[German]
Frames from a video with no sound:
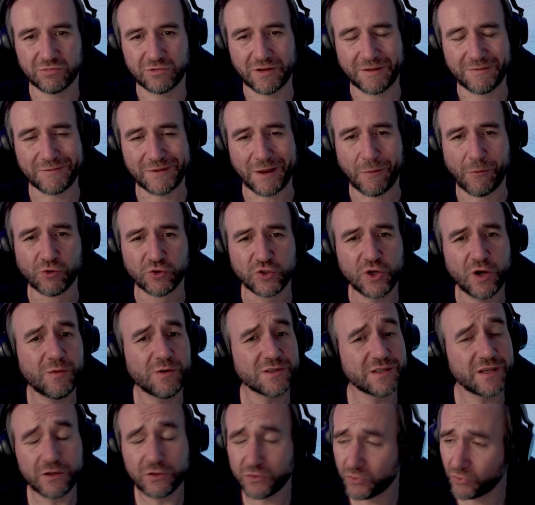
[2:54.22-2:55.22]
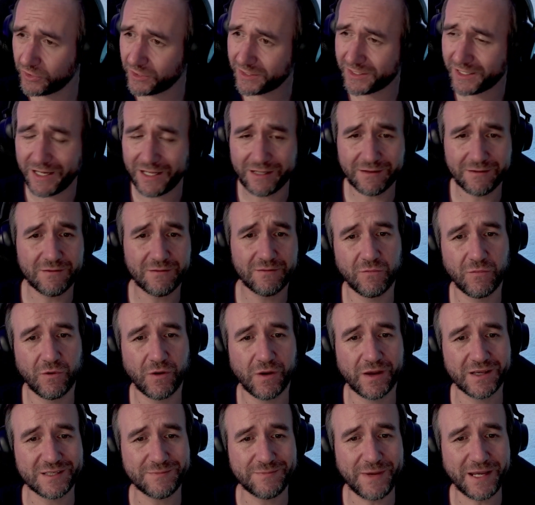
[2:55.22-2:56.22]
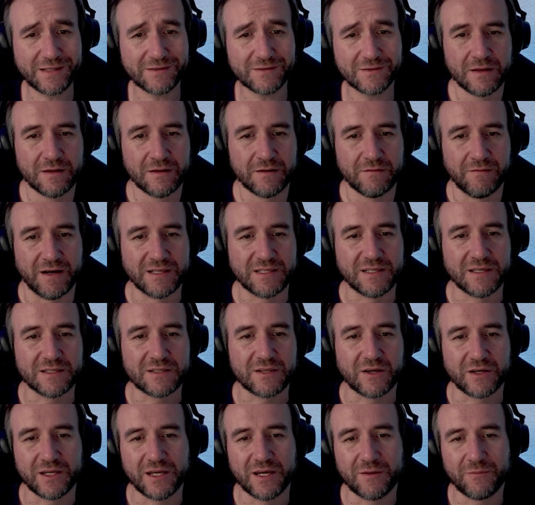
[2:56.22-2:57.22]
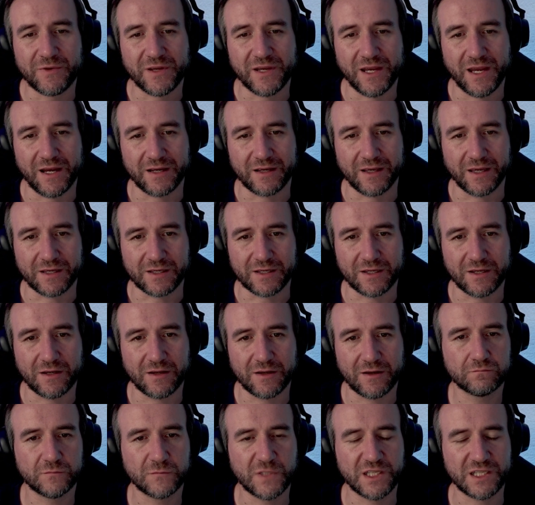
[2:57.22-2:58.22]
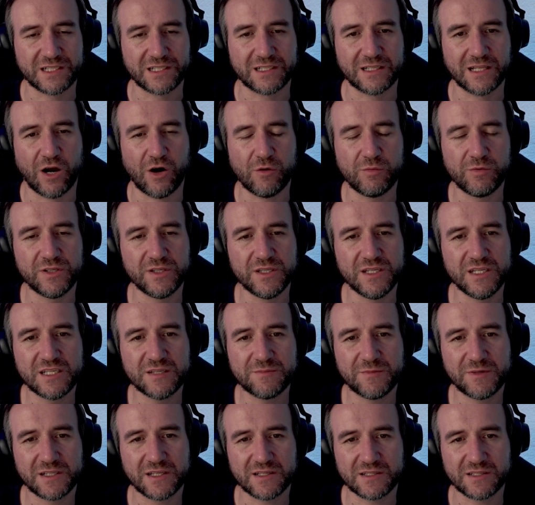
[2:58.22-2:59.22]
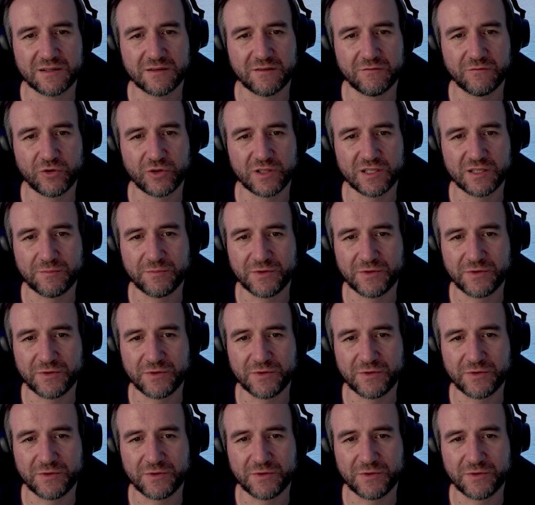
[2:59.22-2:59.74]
Da, da, muss ich auch mal sagen, Tony Khan, Respekt. Also ist doch eher ein PR-Gag. Ich glaube nicht mal, dass er wirklich